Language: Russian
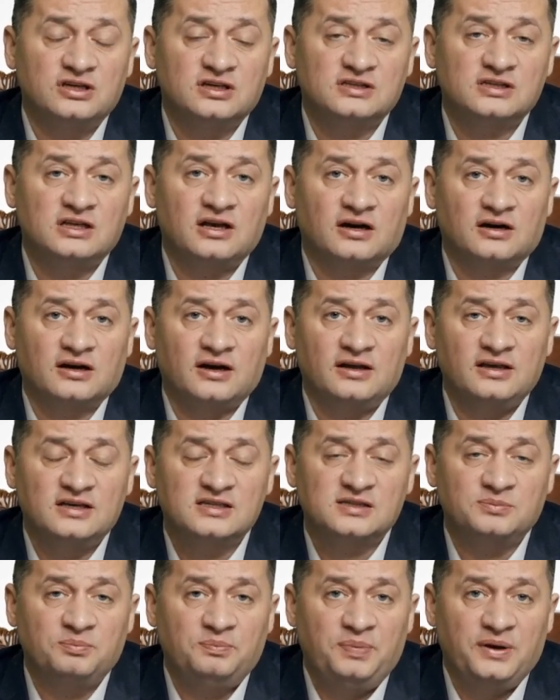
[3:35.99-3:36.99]
если
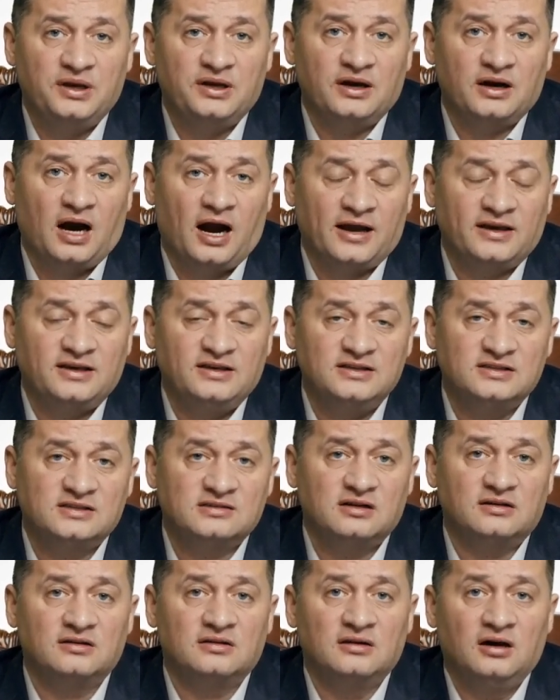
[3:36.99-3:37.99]
организм
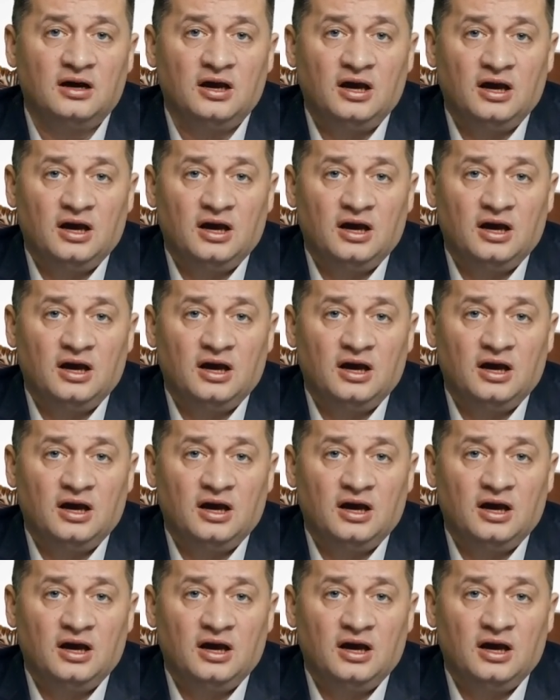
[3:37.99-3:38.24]
переокислен.